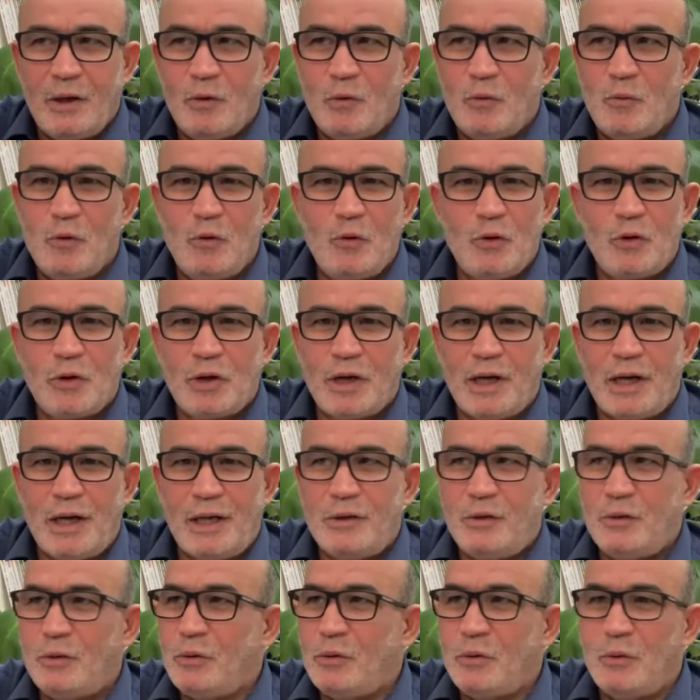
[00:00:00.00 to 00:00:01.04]
الامور
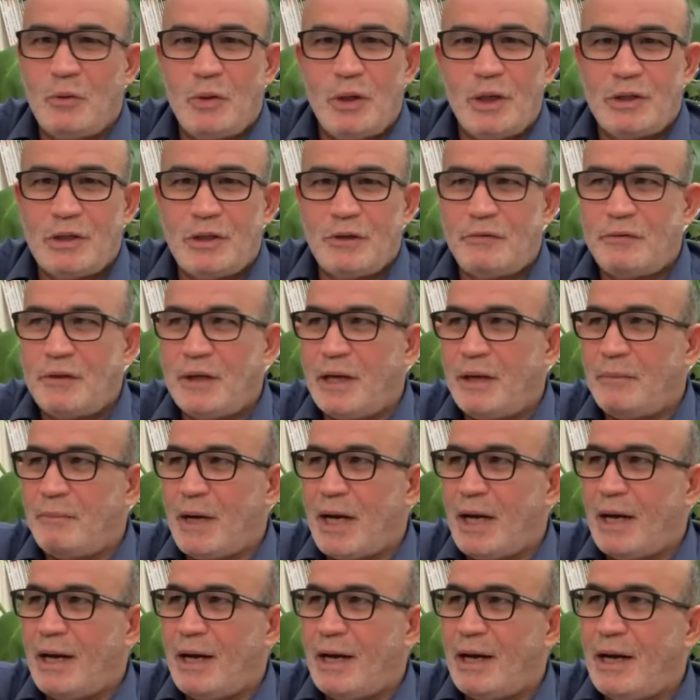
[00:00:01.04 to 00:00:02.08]
عنده شفناه
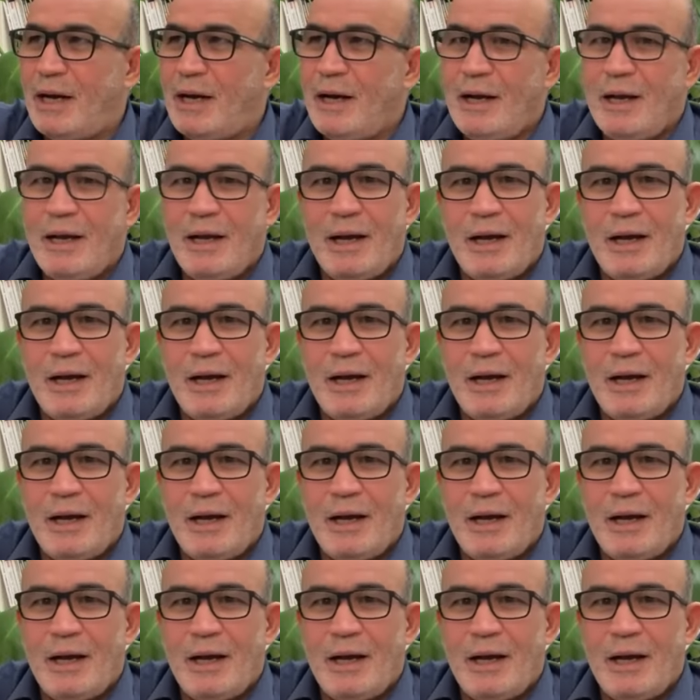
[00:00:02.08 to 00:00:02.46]
مع